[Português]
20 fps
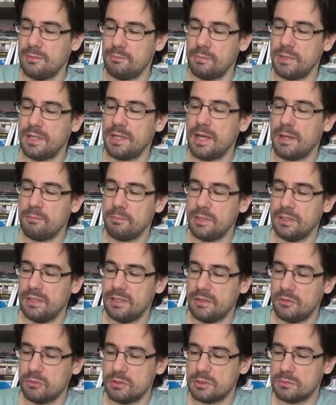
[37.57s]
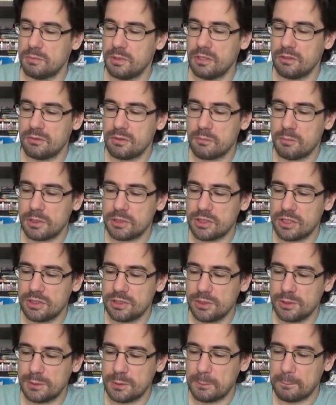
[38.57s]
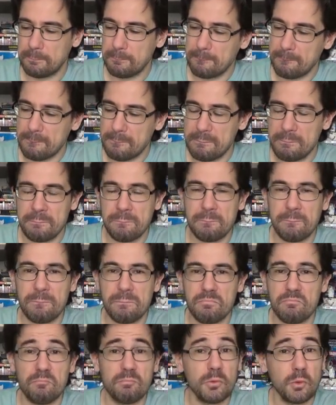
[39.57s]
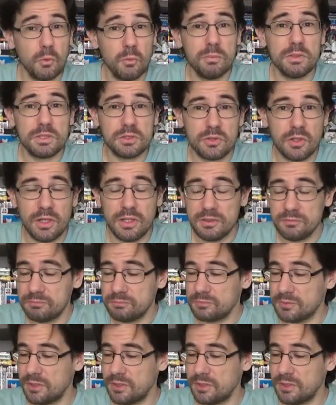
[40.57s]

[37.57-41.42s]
pegar para ler o Espírito da Machadinha uma história.